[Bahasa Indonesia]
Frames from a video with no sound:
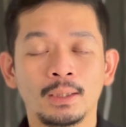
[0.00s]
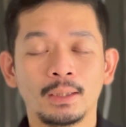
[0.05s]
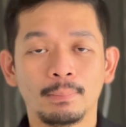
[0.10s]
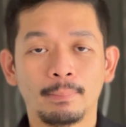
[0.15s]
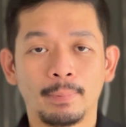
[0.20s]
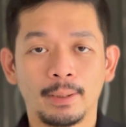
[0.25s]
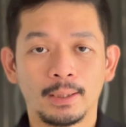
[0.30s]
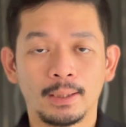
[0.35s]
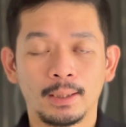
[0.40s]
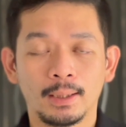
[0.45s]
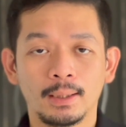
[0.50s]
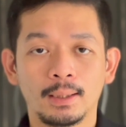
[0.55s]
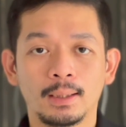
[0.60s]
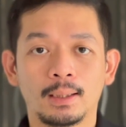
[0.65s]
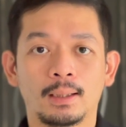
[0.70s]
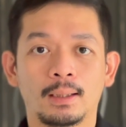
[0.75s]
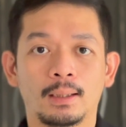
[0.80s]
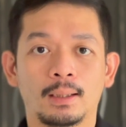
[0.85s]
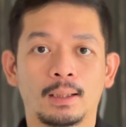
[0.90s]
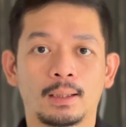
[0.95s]
Ibadah
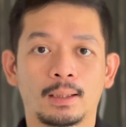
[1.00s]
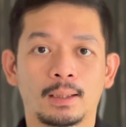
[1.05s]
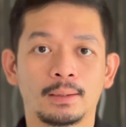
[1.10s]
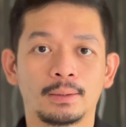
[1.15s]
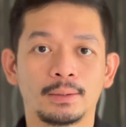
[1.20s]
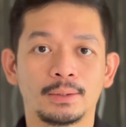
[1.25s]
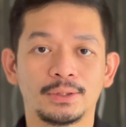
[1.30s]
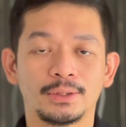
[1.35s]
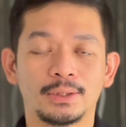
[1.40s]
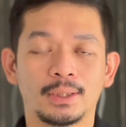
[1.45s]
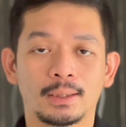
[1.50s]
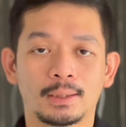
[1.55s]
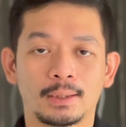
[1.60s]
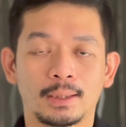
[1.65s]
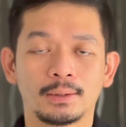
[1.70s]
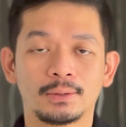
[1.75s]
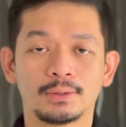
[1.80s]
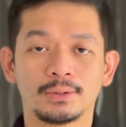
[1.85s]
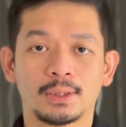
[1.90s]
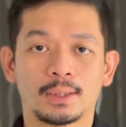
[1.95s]
akan
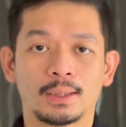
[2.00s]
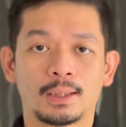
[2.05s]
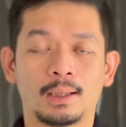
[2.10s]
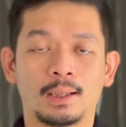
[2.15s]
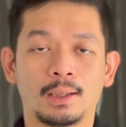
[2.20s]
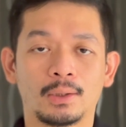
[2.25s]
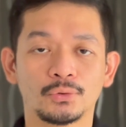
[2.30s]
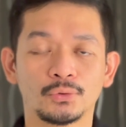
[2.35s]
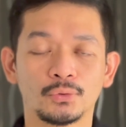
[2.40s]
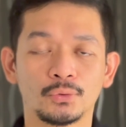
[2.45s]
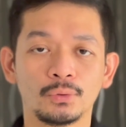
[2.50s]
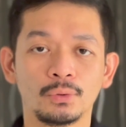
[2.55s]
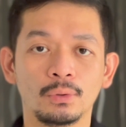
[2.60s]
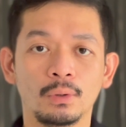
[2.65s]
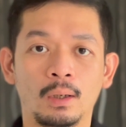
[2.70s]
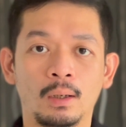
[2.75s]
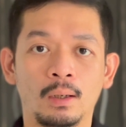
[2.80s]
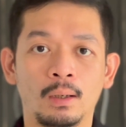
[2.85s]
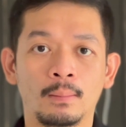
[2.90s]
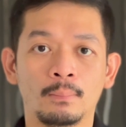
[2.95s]
disiarkan secara langsung
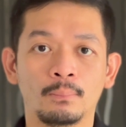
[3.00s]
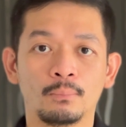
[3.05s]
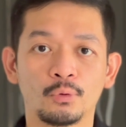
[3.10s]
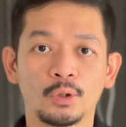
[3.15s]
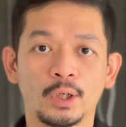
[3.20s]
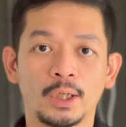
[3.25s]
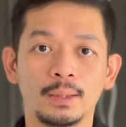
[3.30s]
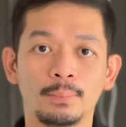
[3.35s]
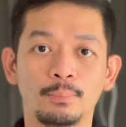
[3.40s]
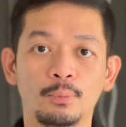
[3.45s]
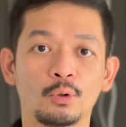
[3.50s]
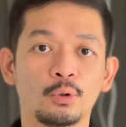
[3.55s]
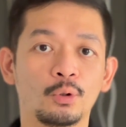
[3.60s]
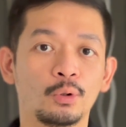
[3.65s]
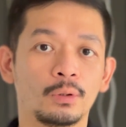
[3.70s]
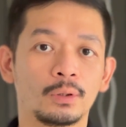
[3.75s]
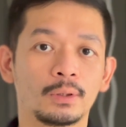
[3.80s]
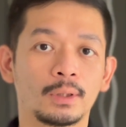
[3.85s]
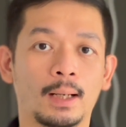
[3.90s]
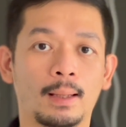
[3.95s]
mulai
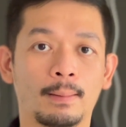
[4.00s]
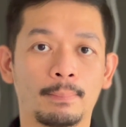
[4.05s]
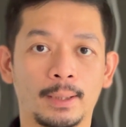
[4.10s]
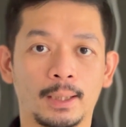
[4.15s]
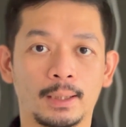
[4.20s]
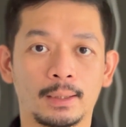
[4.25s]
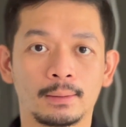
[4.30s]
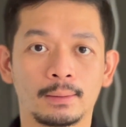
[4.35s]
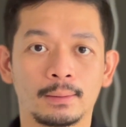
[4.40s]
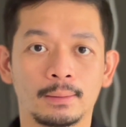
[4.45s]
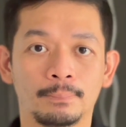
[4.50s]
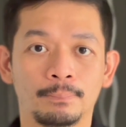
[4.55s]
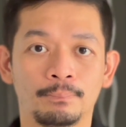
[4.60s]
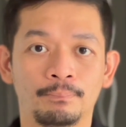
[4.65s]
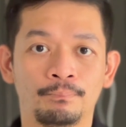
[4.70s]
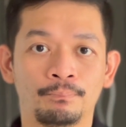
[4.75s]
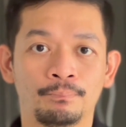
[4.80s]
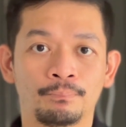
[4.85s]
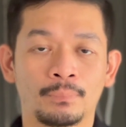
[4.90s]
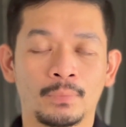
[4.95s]
pukul
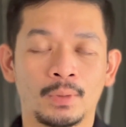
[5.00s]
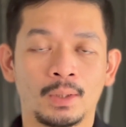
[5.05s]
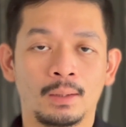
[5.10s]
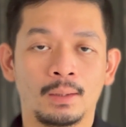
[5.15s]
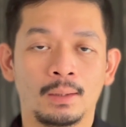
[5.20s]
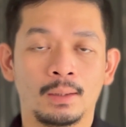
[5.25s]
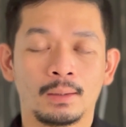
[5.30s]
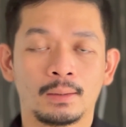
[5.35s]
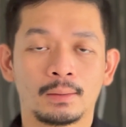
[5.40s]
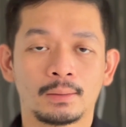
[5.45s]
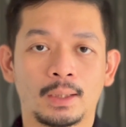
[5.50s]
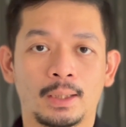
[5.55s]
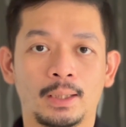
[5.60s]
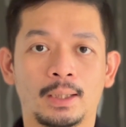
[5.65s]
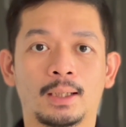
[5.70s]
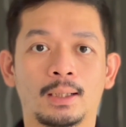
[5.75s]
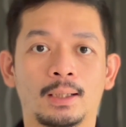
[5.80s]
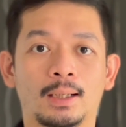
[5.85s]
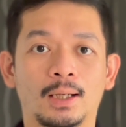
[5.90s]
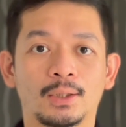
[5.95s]
8.
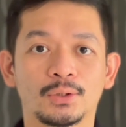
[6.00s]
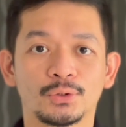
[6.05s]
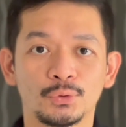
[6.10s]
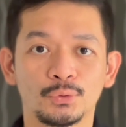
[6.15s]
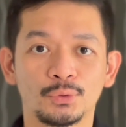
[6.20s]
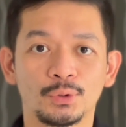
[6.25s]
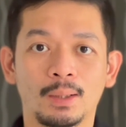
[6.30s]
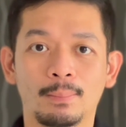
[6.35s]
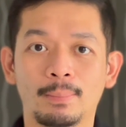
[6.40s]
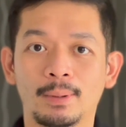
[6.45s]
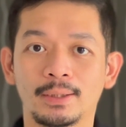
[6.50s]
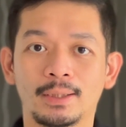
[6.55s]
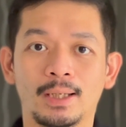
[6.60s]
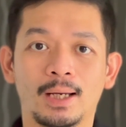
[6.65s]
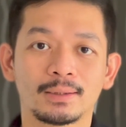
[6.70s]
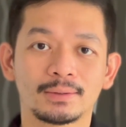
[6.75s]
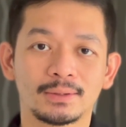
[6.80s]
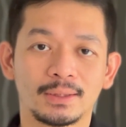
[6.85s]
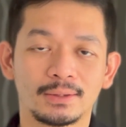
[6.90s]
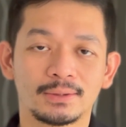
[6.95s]
Tayangan langsung dapat
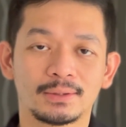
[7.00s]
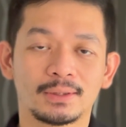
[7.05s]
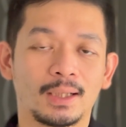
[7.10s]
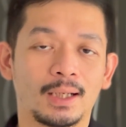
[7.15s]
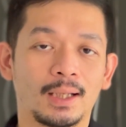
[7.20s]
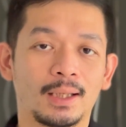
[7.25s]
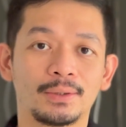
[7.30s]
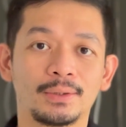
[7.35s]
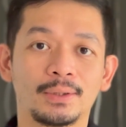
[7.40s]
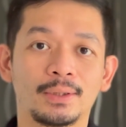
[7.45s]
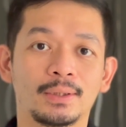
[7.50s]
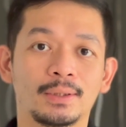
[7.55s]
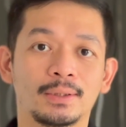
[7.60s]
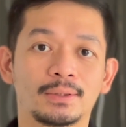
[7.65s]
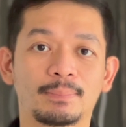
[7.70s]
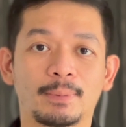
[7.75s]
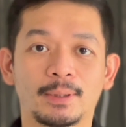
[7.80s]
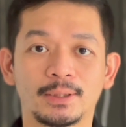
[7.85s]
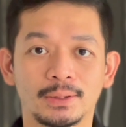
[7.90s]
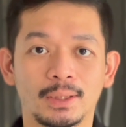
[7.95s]
diakses setelahnya
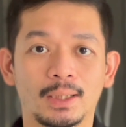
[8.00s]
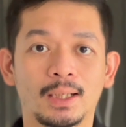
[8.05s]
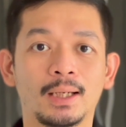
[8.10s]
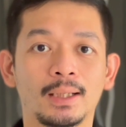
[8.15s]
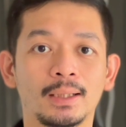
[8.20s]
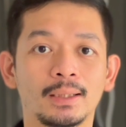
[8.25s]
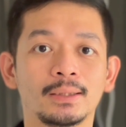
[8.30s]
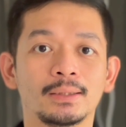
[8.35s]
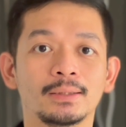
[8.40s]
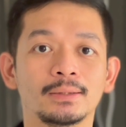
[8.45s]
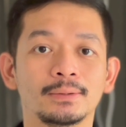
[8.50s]
sepanjang hari.